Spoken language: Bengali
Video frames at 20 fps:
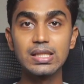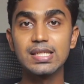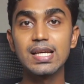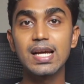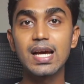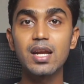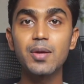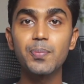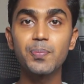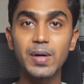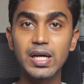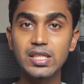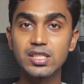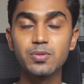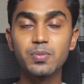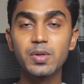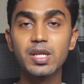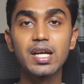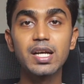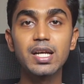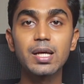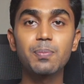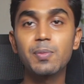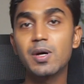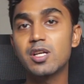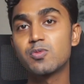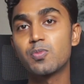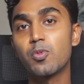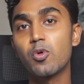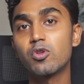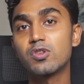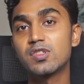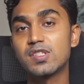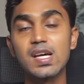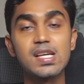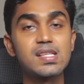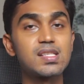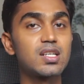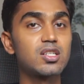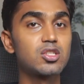যেখানে পাঁচ মিনিটে পাসপোর্ট
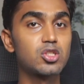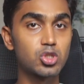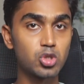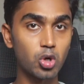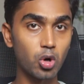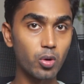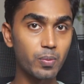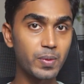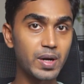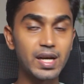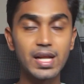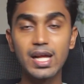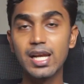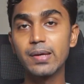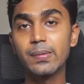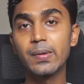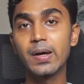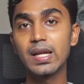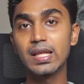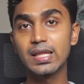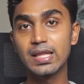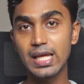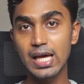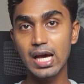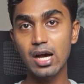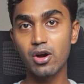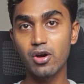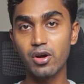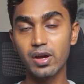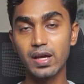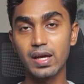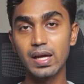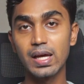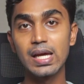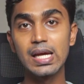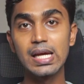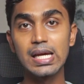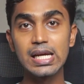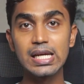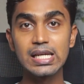সাইজের ছবি ডেলিভারি দেয়া হয়
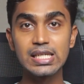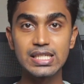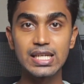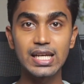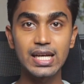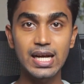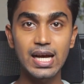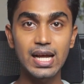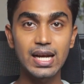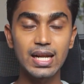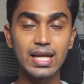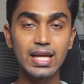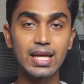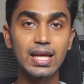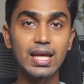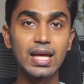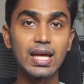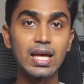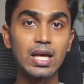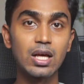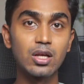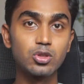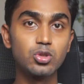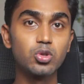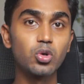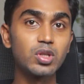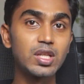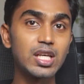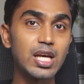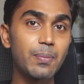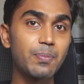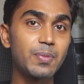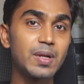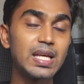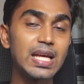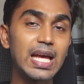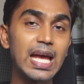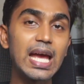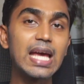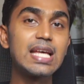সেখানে যদি আপনি
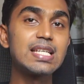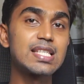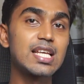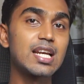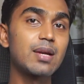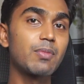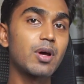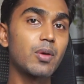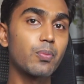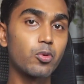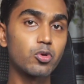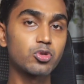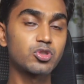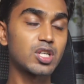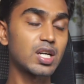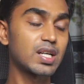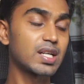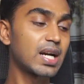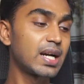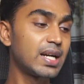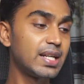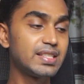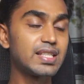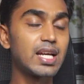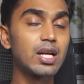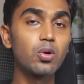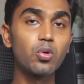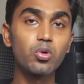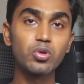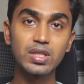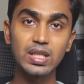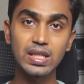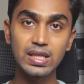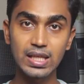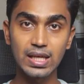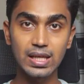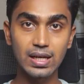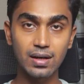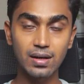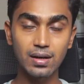এই সিনেমার পোস্টারটা ডিজাইন করতে
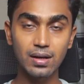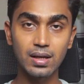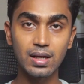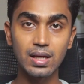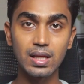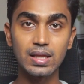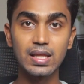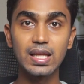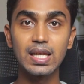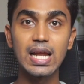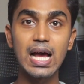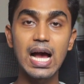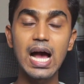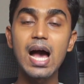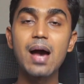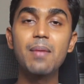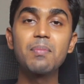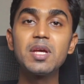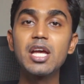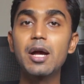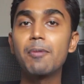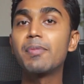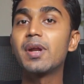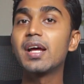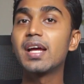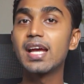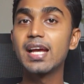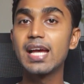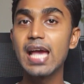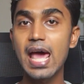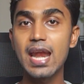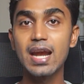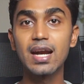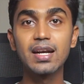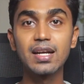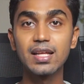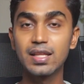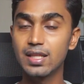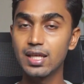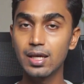দেন দেন আমি আপনাকে
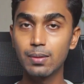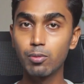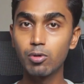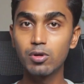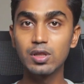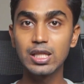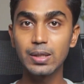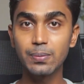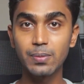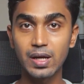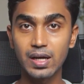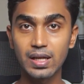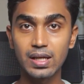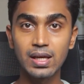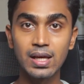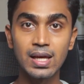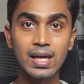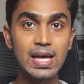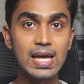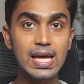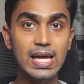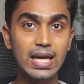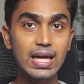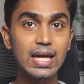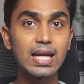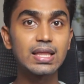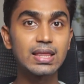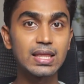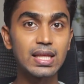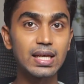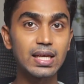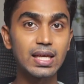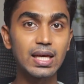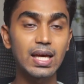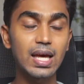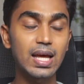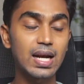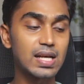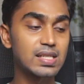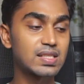গ্যারান্টি দিয়ে বলতে পারি এর থেকে
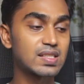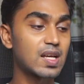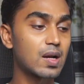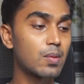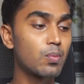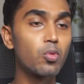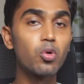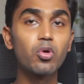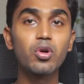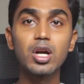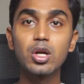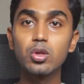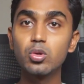রাস্তার মোড়ের